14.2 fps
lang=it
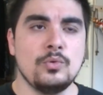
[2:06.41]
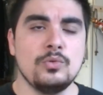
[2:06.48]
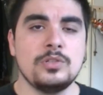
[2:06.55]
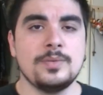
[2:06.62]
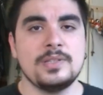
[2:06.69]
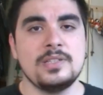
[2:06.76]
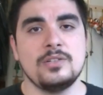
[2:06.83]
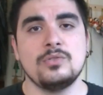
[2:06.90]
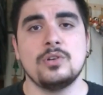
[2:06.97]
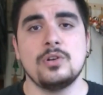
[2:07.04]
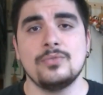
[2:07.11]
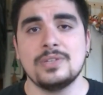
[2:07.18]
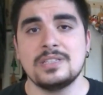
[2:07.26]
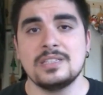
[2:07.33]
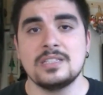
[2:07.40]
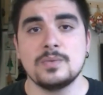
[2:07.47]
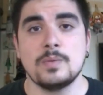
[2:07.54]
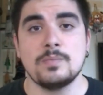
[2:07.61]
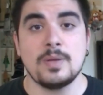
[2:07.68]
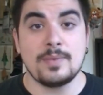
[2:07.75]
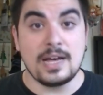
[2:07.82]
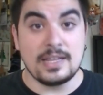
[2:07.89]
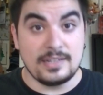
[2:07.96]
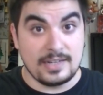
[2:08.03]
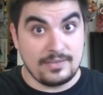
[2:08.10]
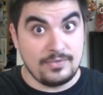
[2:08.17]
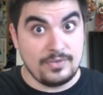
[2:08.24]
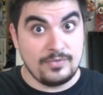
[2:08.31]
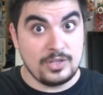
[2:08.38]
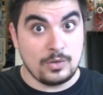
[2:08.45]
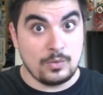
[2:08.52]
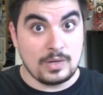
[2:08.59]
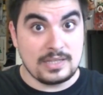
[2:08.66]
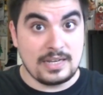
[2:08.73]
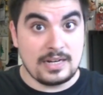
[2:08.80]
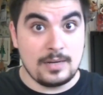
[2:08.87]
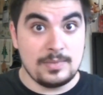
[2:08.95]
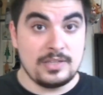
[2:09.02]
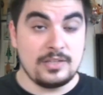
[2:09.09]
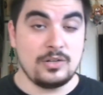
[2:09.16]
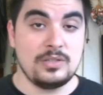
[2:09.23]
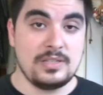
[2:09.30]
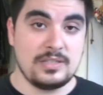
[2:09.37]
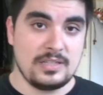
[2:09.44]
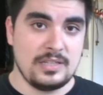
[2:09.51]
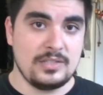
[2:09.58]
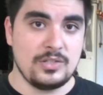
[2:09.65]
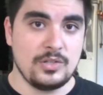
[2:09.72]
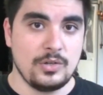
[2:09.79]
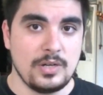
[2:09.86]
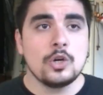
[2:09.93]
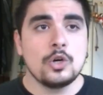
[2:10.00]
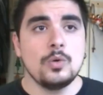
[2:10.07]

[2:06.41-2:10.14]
L'ultima addirittura l'ho fatta insieme a mia madre, che vi invito a guardare, la metterò in descrizione.